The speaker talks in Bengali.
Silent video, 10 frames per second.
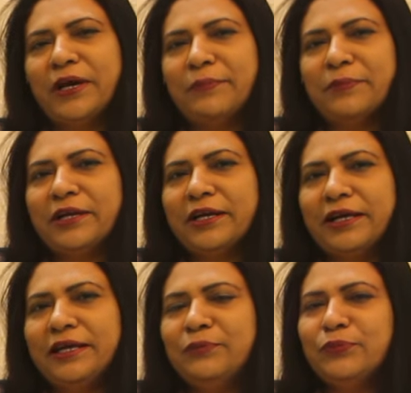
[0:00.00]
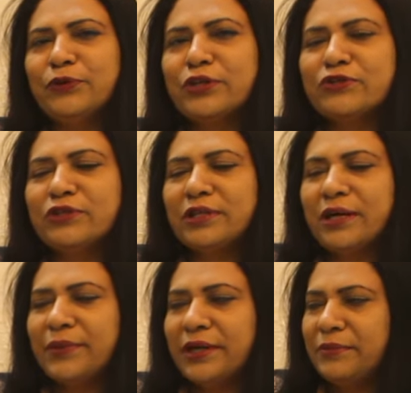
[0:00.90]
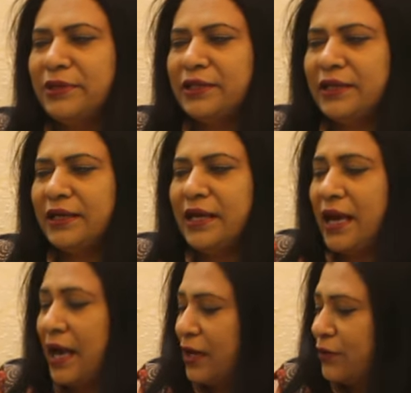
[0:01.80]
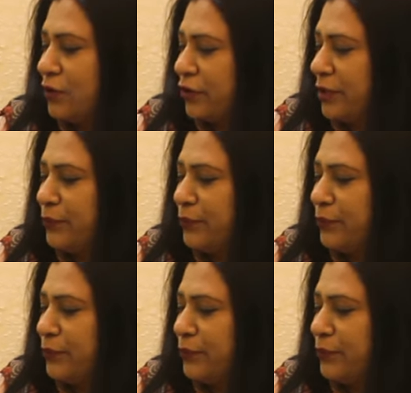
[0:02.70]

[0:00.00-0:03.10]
আপনারা এই প্রকাশনীতে আমার এমনিতে আরও অনেক